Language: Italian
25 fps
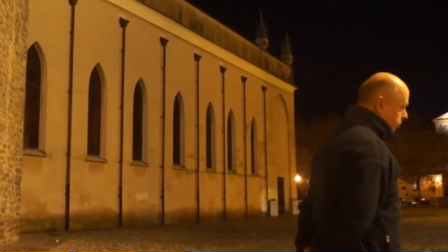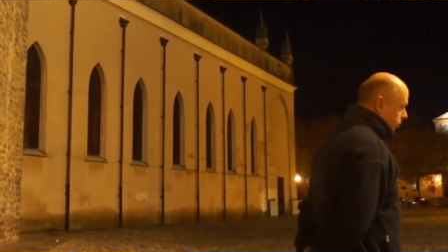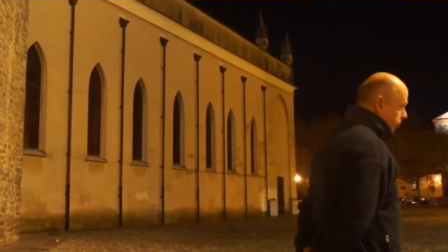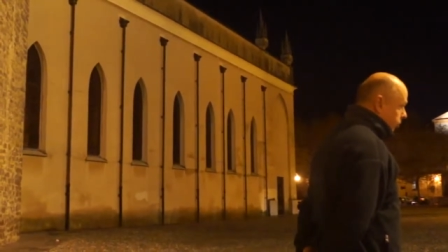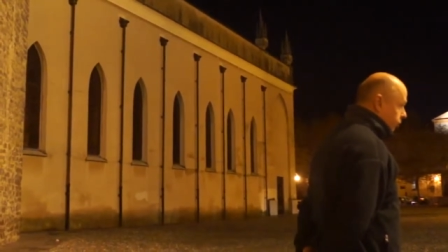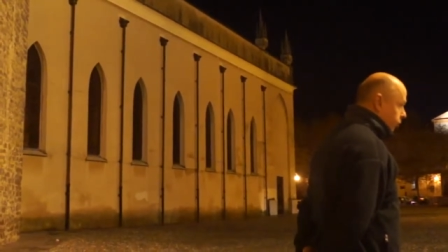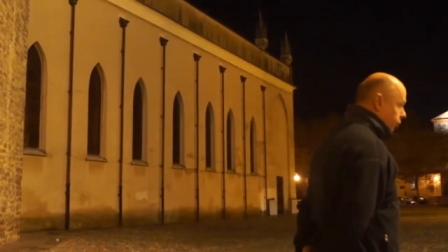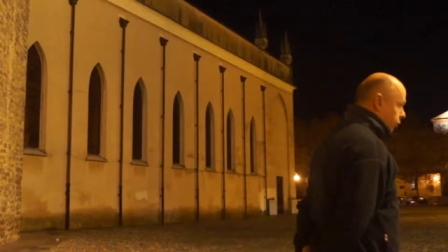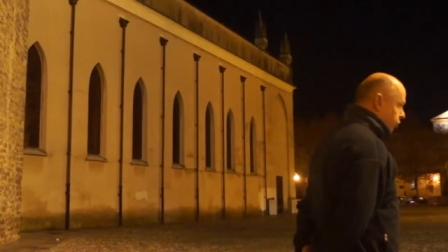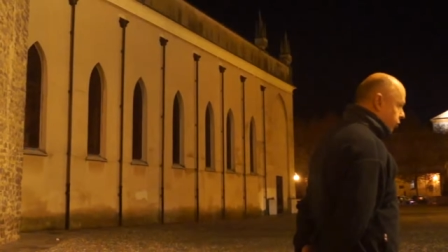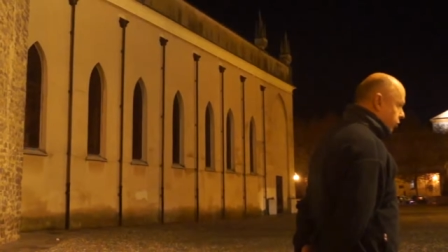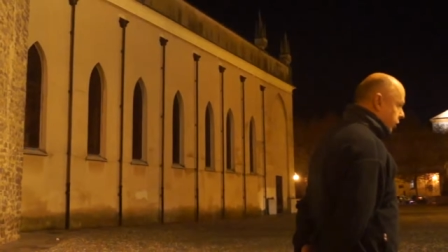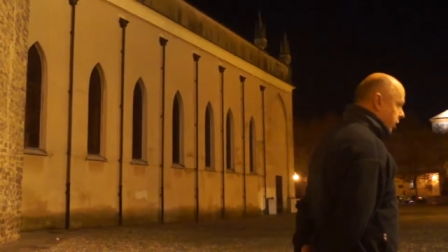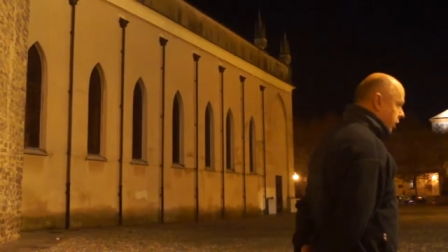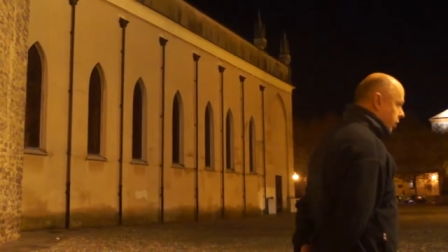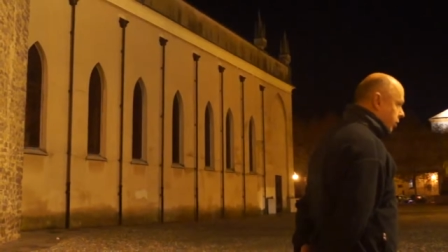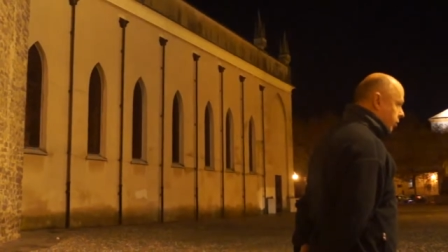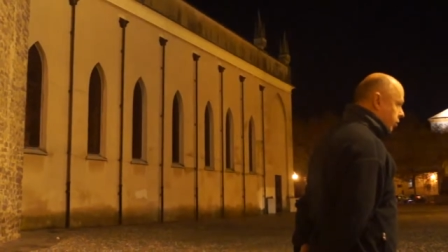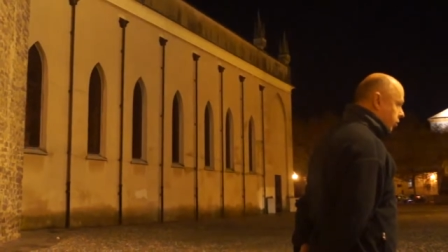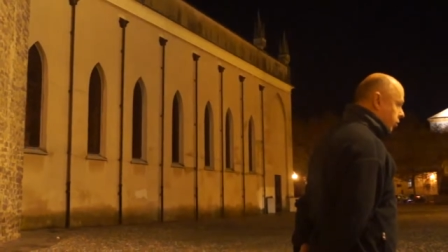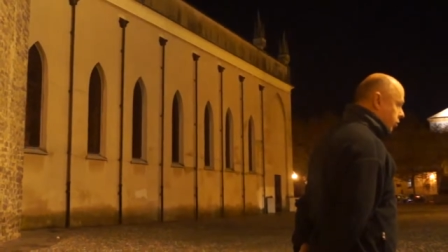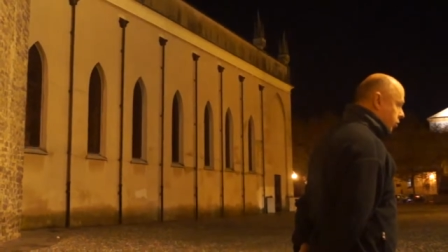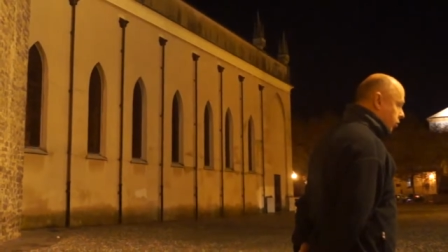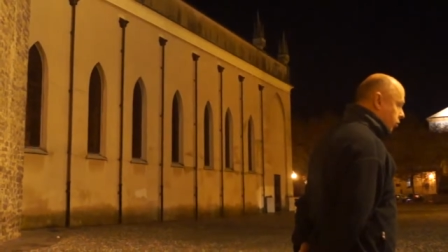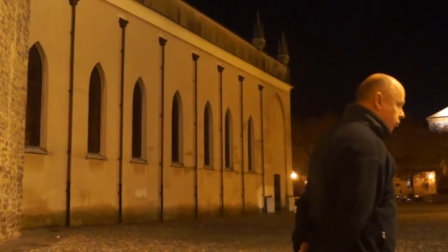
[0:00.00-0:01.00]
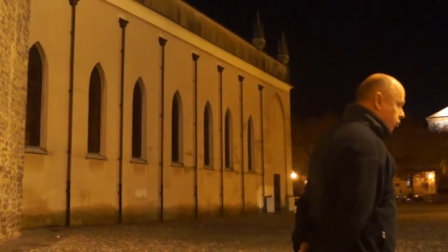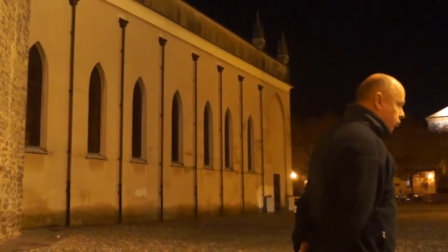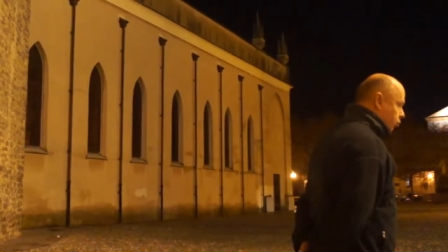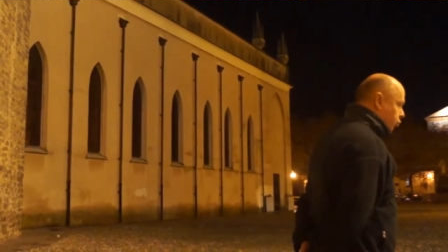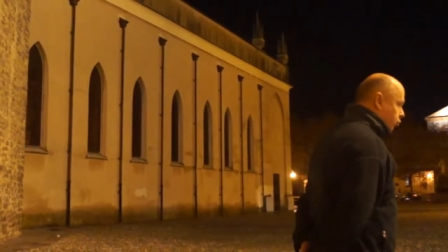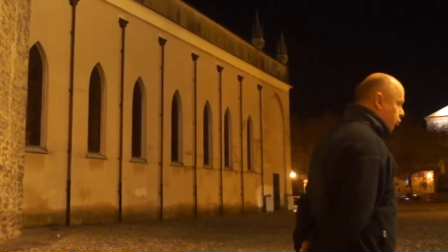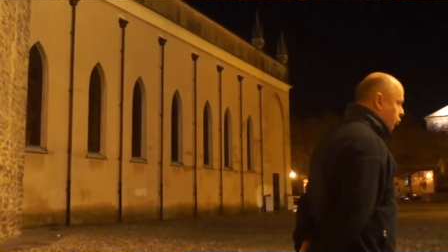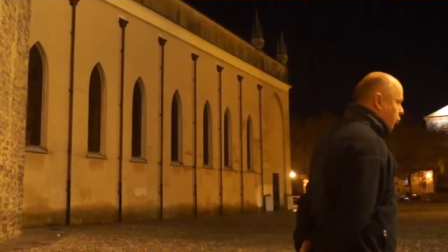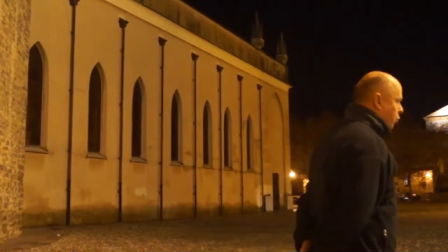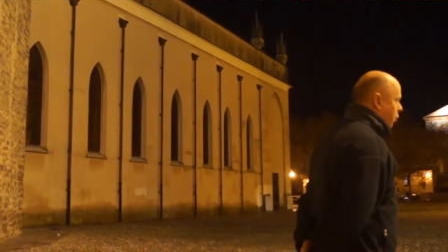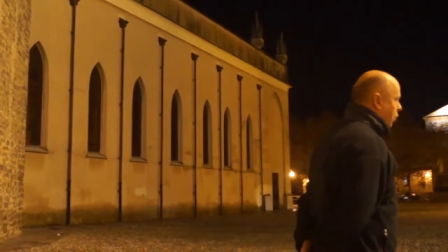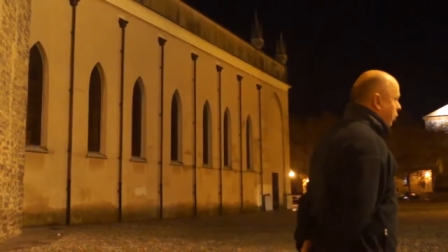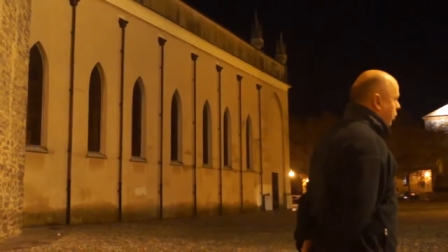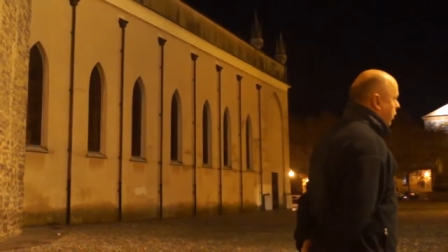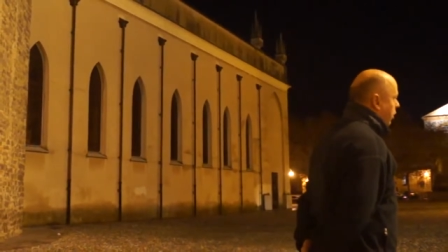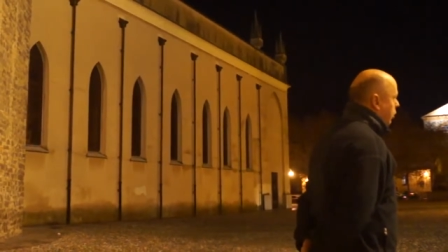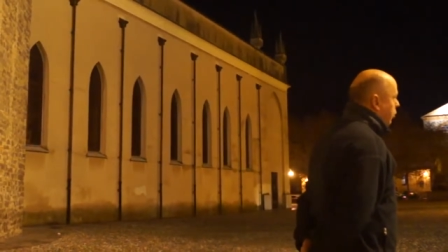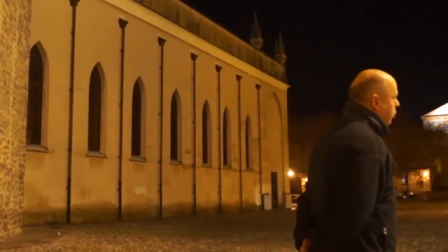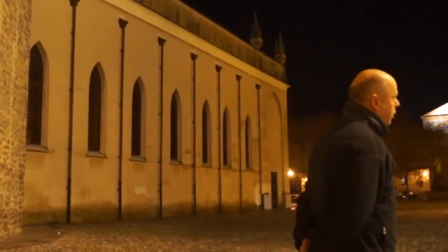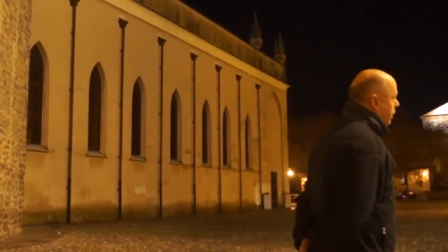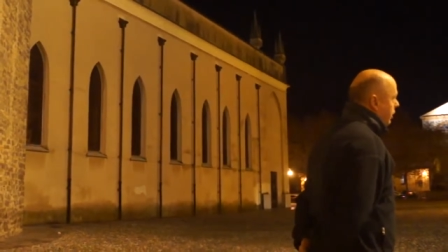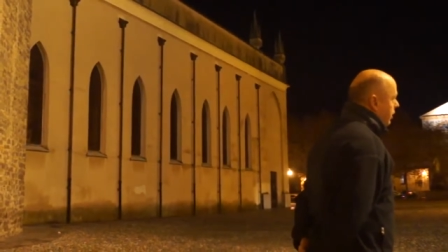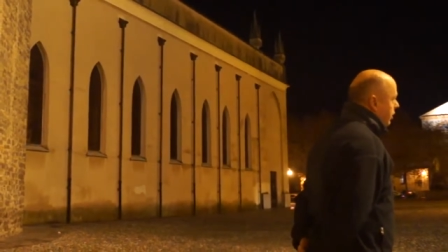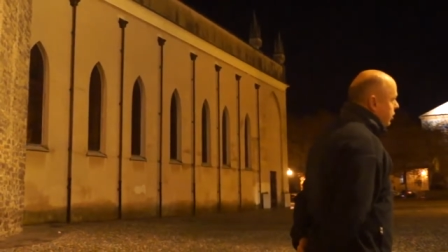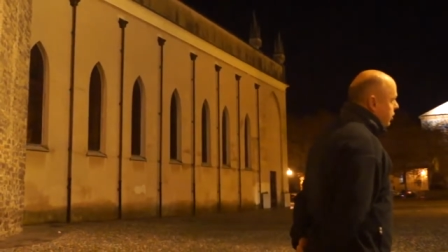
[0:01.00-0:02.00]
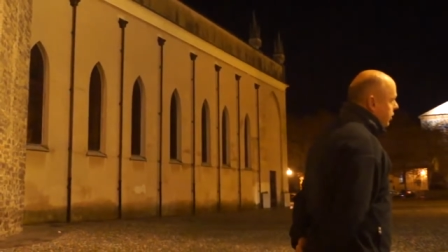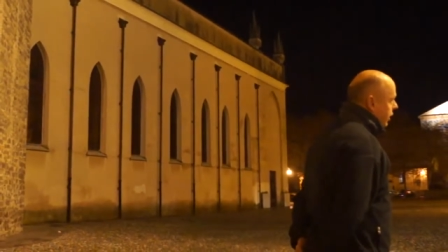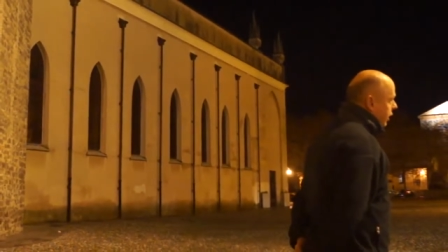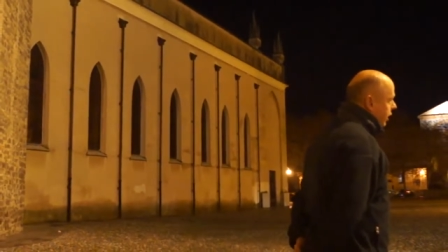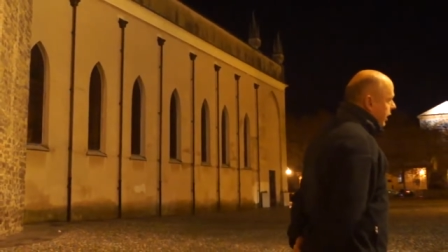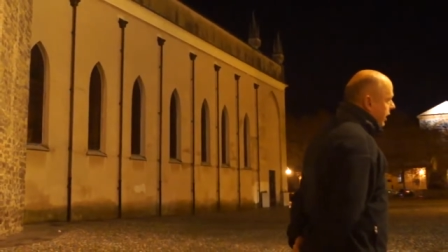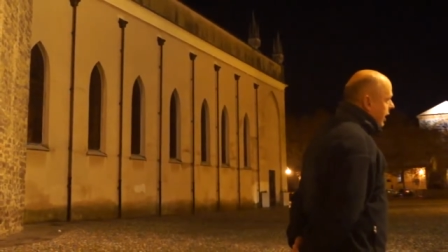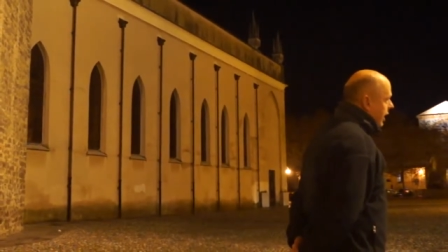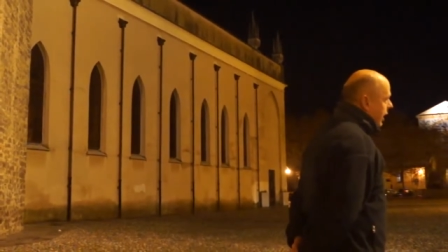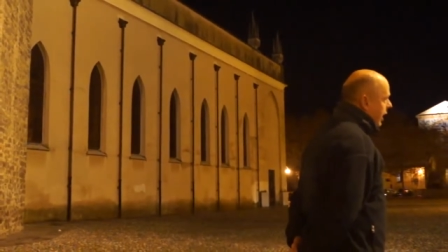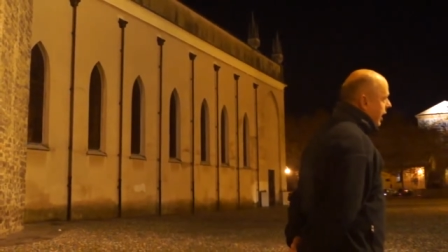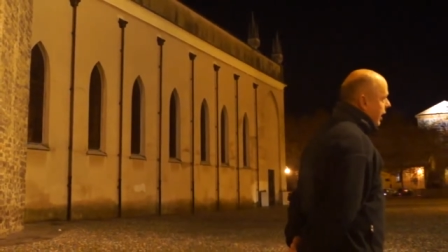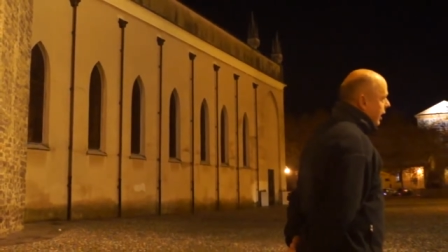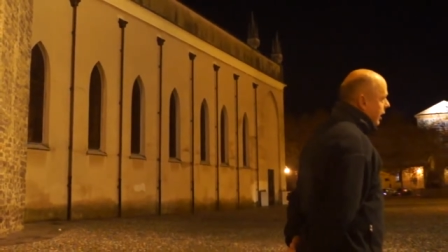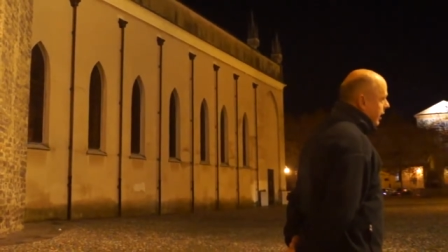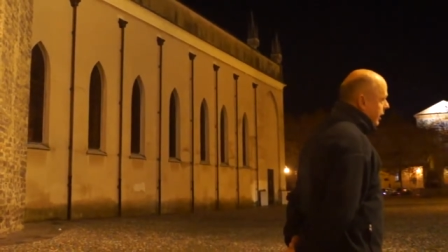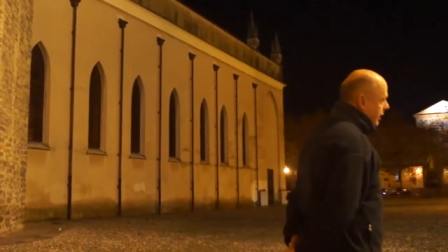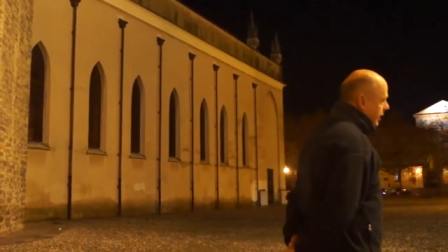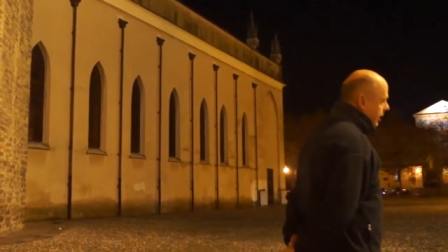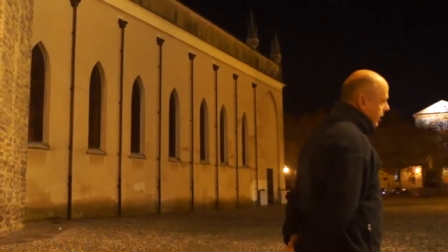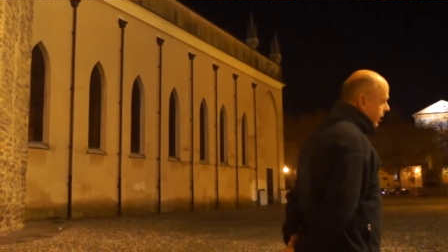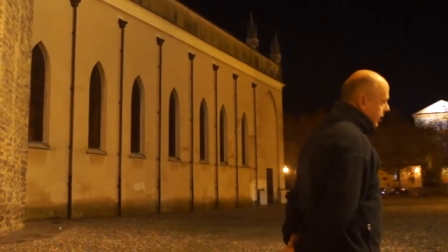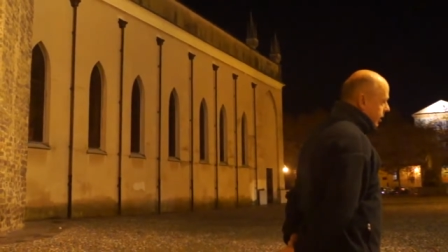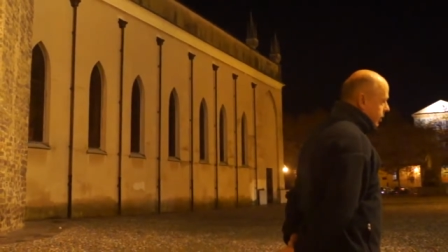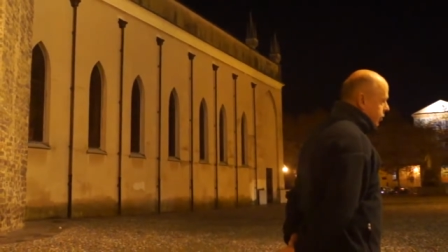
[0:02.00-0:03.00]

forse su, su, quello che riguarda i cereali,